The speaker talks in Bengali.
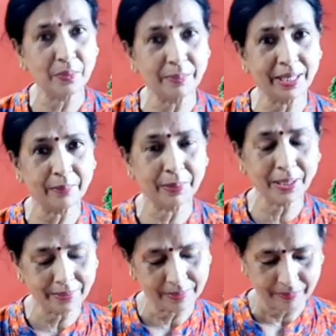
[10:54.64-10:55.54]
করবেন একবার
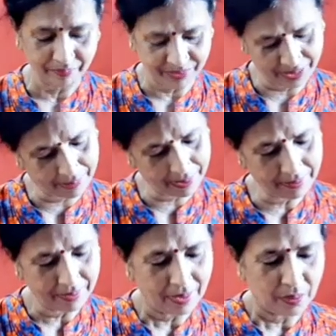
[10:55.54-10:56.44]
দেখবেন
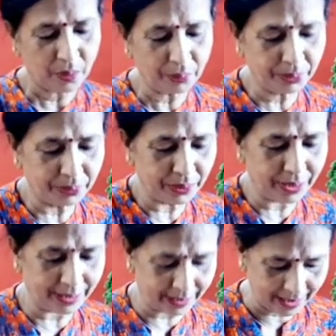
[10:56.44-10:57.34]
খুব সুন্দর
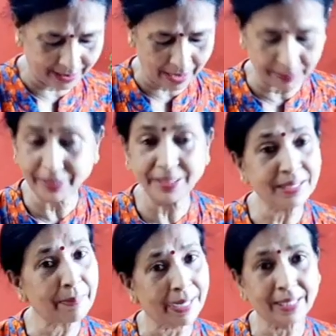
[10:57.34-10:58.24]
খেতে লাগে আমি
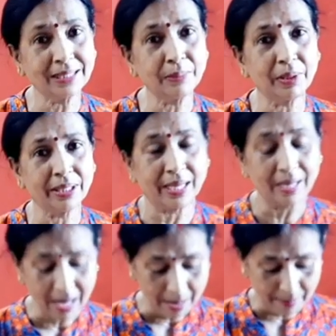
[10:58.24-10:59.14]
নিজে বানাচ্ছি বলে না
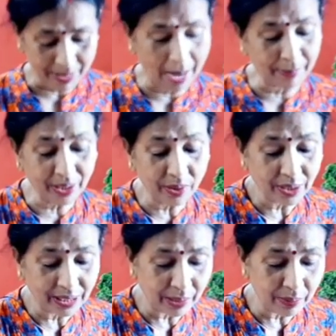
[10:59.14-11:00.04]
মানে আমাকে
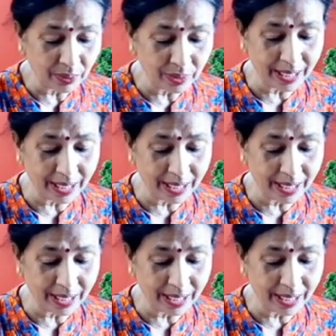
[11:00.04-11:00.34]
যদি কেউ যদি